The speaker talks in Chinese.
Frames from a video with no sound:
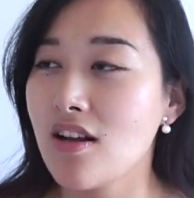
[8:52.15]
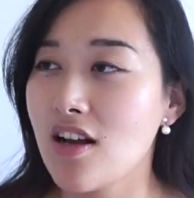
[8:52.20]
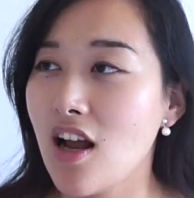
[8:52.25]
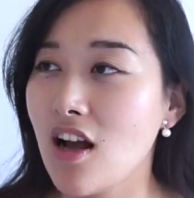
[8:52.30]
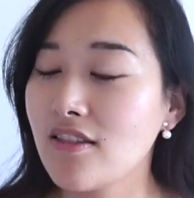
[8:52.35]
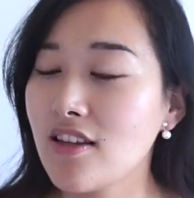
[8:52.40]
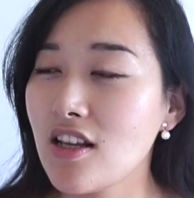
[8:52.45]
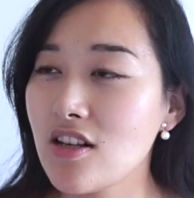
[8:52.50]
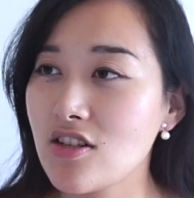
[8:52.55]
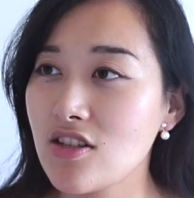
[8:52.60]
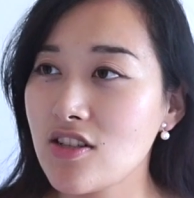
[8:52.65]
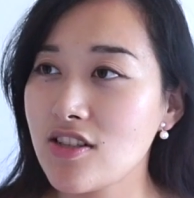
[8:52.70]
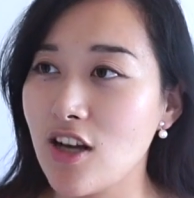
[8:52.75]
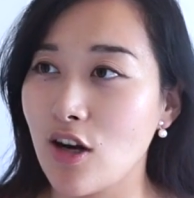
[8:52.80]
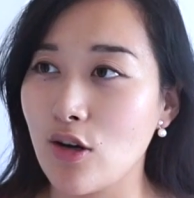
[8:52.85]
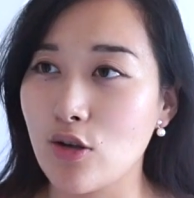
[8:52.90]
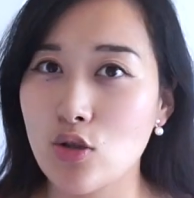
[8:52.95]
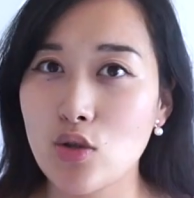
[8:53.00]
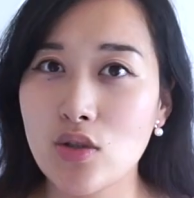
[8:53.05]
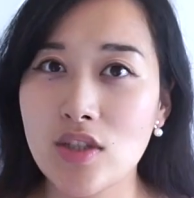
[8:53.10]
然后，但是
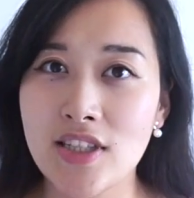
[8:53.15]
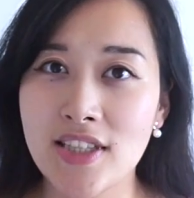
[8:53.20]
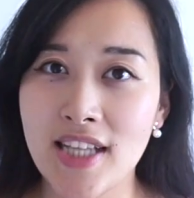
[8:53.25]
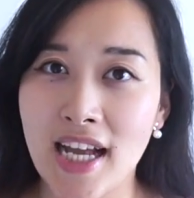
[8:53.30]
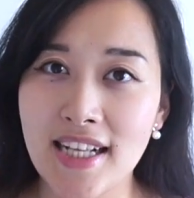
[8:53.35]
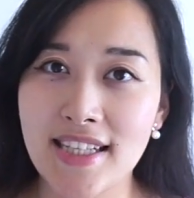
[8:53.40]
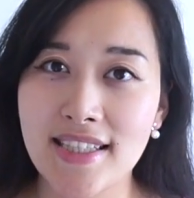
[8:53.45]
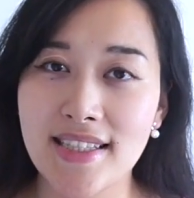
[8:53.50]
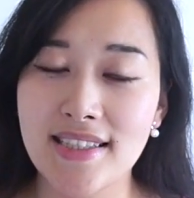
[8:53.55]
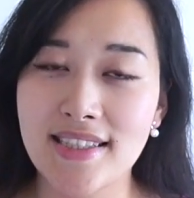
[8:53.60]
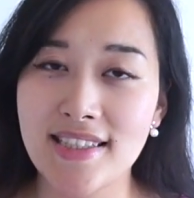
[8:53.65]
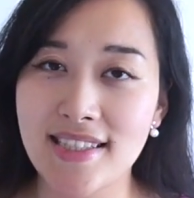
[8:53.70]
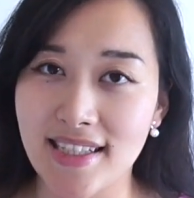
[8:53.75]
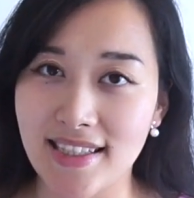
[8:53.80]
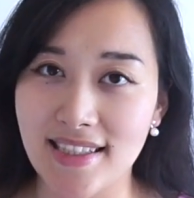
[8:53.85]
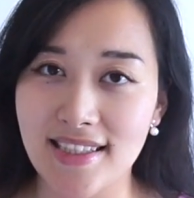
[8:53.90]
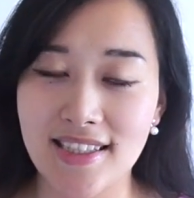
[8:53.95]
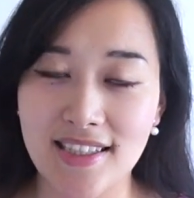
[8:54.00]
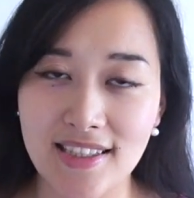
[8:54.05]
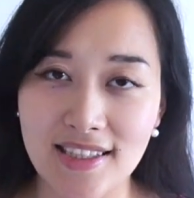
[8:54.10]
小说呢，它。
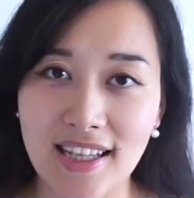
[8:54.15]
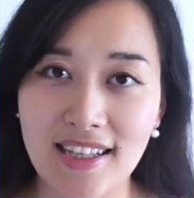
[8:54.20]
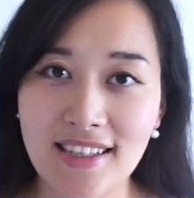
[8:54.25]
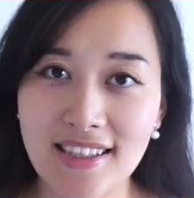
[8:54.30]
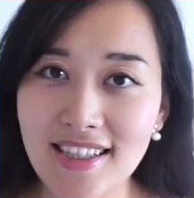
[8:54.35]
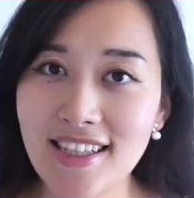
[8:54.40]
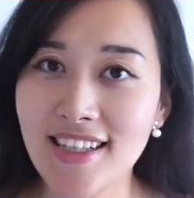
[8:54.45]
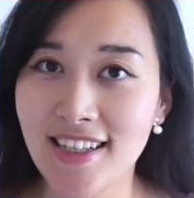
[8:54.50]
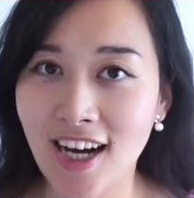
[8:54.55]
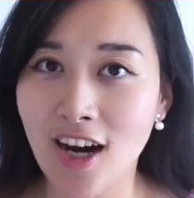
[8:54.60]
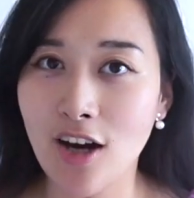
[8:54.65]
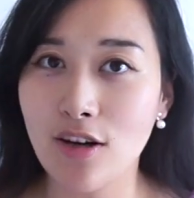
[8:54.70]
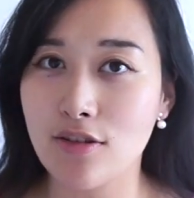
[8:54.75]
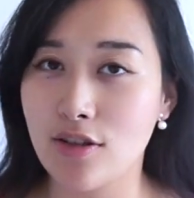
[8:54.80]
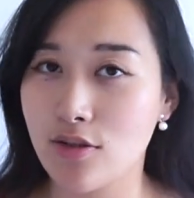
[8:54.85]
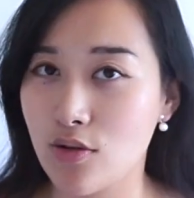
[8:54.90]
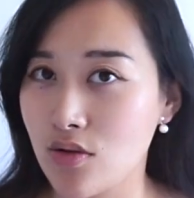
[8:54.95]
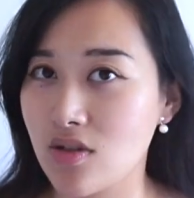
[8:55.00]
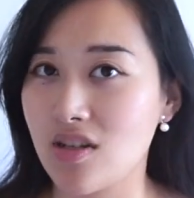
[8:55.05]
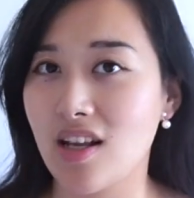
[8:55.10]
仅能依靠
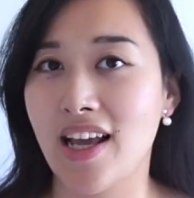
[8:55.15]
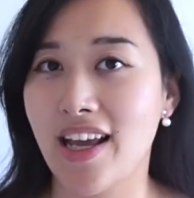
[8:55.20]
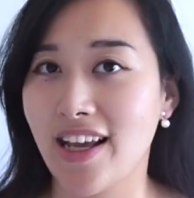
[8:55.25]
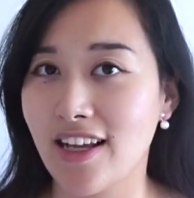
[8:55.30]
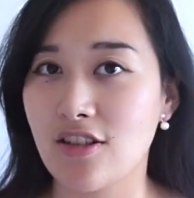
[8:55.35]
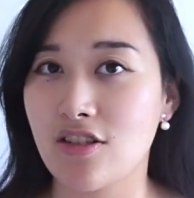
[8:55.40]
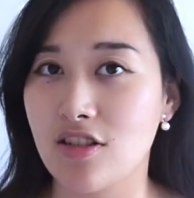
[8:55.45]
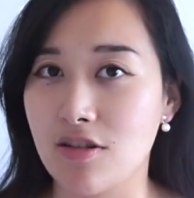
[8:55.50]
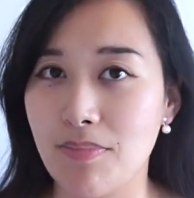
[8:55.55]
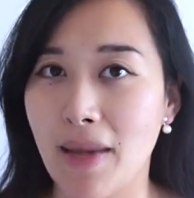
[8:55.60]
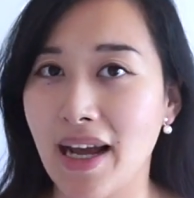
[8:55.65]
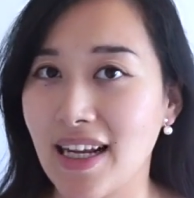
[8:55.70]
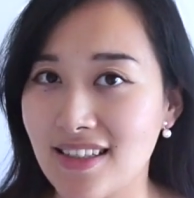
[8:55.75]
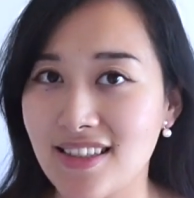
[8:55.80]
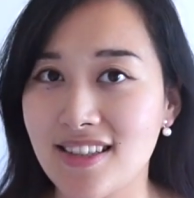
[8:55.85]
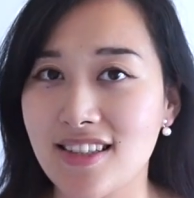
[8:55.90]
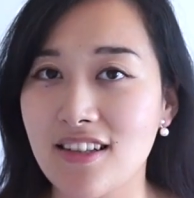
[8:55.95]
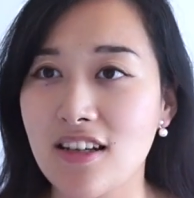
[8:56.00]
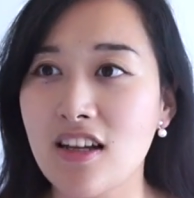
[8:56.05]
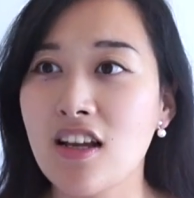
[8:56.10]
的就是黑纸白
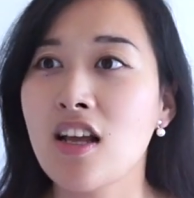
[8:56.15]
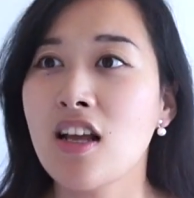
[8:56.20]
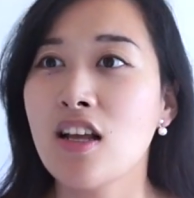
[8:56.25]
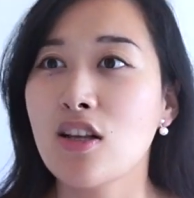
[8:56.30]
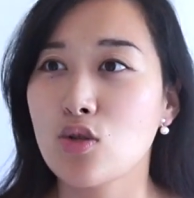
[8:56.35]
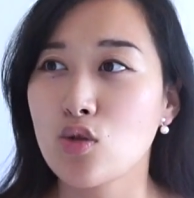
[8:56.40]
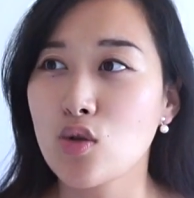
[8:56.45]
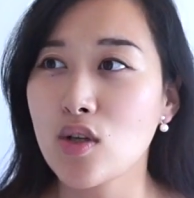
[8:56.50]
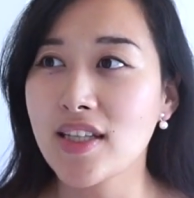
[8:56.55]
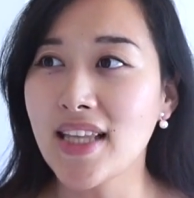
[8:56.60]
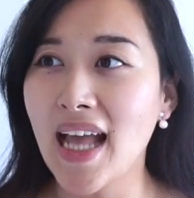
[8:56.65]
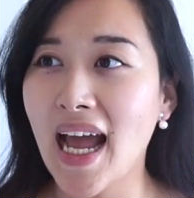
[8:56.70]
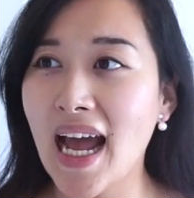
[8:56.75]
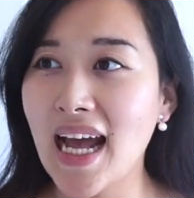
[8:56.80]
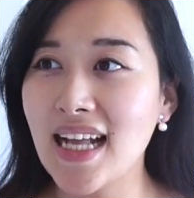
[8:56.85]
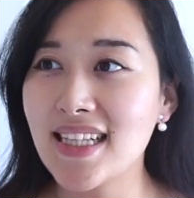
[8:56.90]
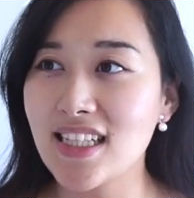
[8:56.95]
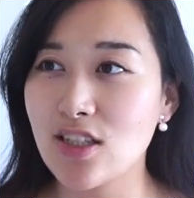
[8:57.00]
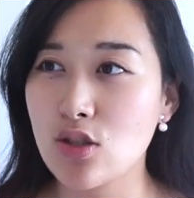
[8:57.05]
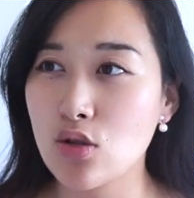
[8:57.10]
字，所以
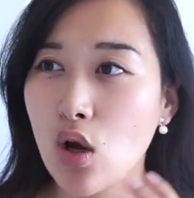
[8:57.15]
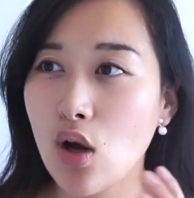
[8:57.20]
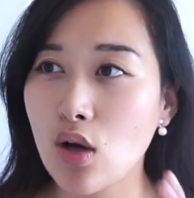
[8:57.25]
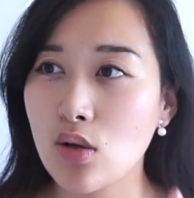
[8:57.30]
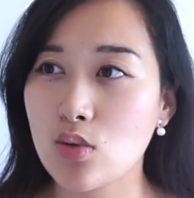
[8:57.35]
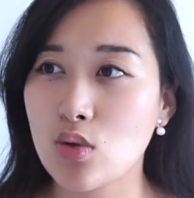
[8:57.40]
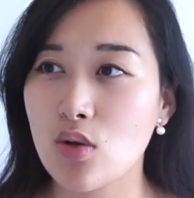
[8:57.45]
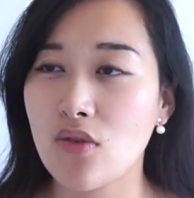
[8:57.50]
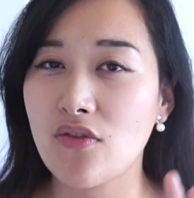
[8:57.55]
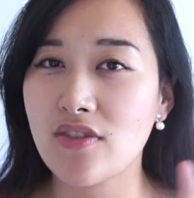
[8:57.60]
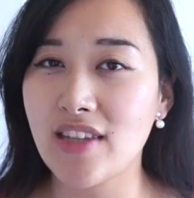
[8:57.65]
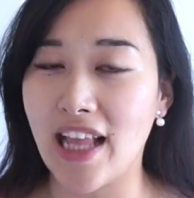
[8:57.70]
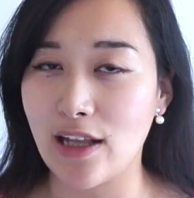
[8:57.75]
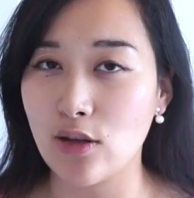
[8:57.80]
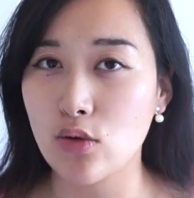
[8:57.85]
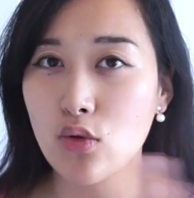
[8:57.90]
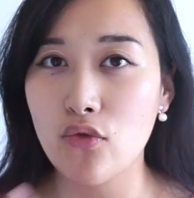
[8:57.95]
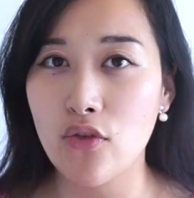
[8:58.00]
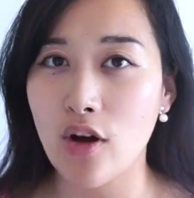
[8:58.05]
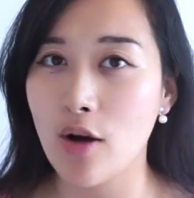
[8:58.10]
他在创作
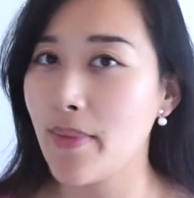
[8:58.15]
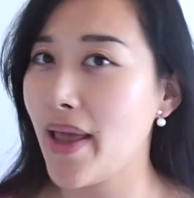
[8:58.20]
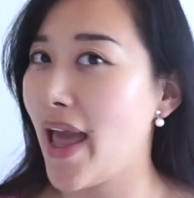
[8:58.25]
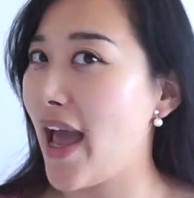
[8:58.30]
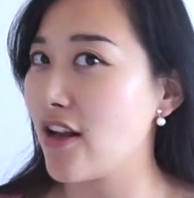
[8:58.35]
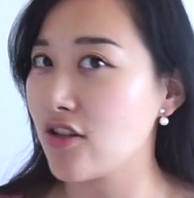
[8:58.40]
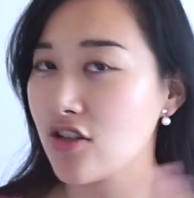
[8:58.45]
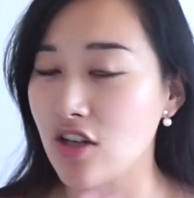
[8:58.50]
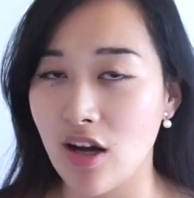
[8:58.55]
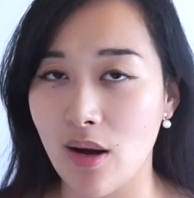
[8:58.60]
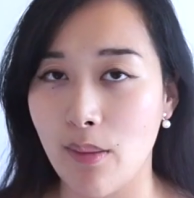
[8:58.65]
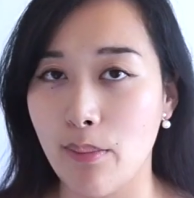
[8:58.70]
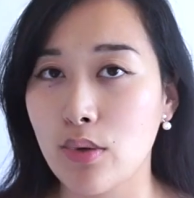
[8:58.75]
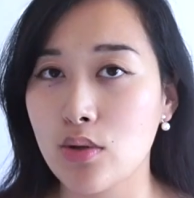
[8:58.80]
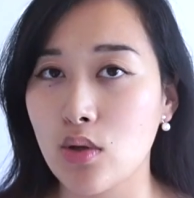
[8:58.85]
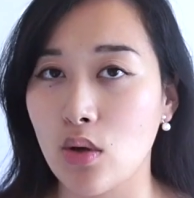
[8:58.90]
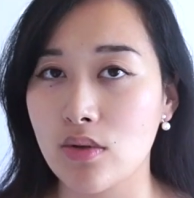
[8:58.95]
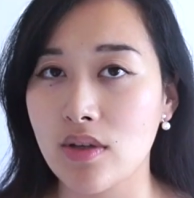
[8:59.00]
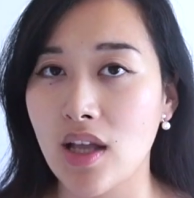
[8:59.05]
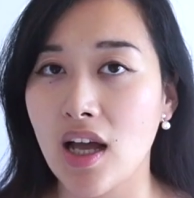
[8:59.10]
难度方面还是很
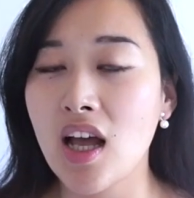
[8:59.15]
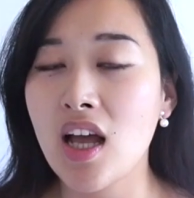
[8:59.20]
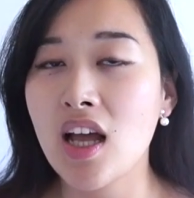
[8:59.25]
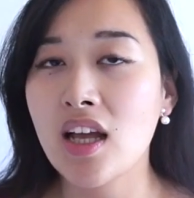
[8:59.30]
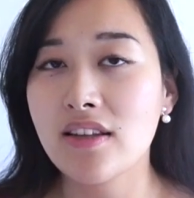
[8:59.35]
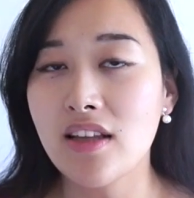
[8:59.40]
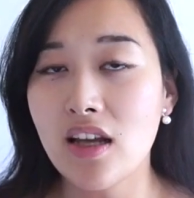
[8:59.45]
不同的。